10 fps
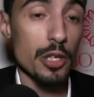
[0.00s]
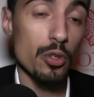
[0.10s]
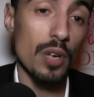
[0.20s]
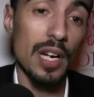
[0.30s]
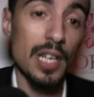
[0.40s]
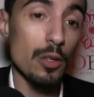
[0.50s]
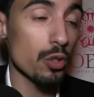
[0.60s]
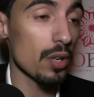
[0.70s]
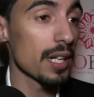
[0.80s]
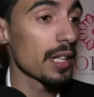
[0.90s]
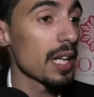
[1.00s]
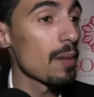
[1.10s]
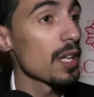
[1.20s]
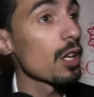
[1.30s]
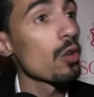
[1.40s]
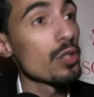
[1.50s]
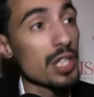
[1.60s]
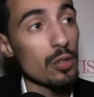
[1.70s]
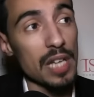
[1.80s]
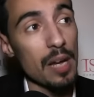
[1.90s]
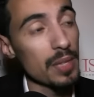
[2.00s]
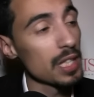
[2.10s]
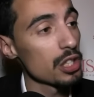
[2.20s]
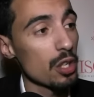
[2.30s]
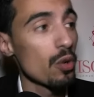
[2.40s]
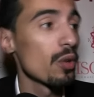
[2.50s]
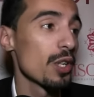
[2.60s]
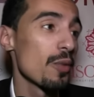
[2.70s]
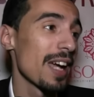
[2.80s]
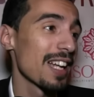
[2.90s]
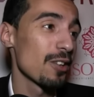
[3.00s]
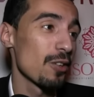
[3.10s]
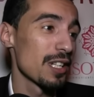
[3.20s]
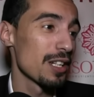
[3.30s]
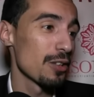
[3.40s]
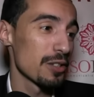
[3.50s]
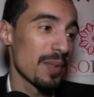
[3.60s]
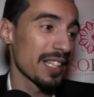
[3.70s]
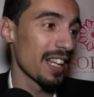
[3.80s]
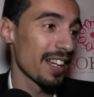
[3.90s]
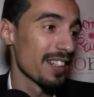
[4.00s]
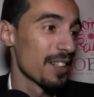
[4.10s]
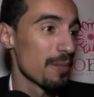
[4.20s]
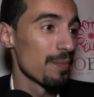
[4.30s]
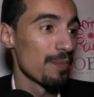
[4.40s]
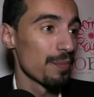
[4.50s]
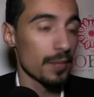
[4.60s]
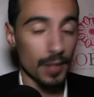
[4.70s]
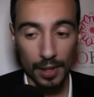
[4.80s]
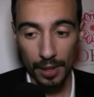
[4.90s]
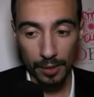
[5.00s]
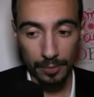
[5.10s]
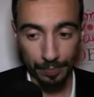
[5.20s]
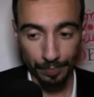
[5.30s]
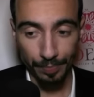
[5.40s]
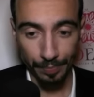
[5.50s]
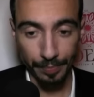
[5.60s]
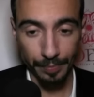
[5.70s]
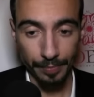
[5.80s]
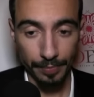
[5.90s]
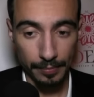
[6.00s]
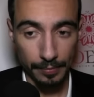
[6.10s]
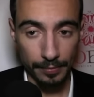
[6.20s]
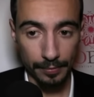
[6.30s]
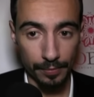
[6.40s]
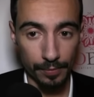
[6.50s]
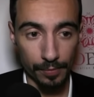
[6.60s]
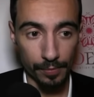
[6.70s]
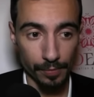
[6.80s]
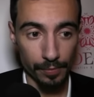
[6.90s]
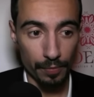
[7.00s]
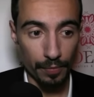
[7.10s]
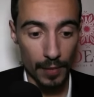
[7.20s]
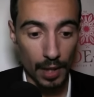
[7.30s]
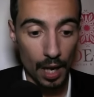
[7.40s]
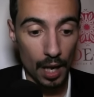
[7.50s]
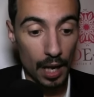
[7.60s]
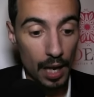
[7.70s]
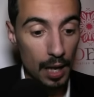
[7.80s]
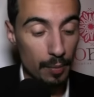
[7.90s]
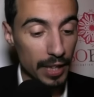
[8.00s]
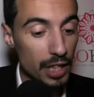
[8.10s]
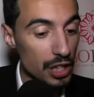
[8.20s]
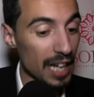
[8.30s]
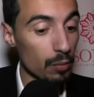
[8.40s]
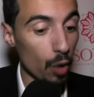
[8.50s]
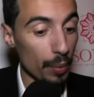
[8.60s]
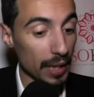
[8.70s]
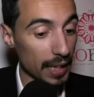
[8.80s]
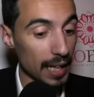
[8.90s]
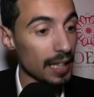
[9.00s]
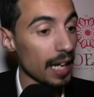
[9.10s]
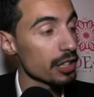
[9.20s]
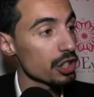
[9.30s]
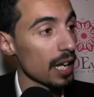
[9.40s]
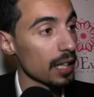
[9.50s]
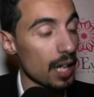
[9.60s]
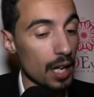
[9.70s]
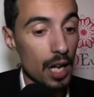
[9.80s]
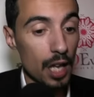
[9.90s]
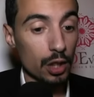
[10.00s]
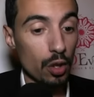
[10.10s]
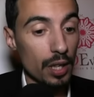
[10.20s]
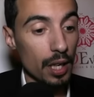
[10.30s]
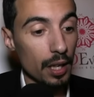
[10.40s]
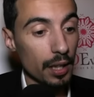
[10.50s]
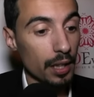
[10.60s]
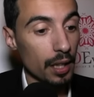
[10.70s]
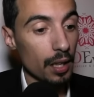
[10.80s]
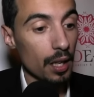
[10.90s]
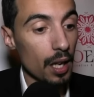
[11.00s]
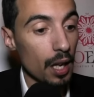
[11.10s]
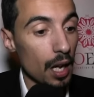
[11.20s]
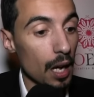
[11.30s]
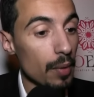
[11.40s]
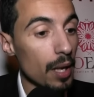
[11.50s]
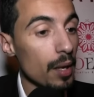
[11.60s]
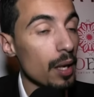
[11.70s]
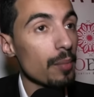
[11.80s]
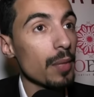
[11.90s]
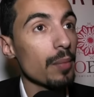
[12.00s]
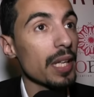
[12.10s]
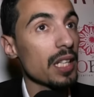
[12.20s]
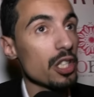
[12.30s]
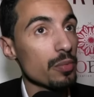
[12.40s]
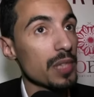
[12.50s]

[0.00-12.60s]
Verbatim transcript: شكرا ليه وشكرا كاملين لخوتي وصحابي اللي جاو اليوم يحضروا لو سبيكتاكل كيفاش شنو آه، العرض المقبل ديالك آه ما كاينش عرض مقبل كاين هذا العرض ان شاء الله دونك آه، آه، ما كايناش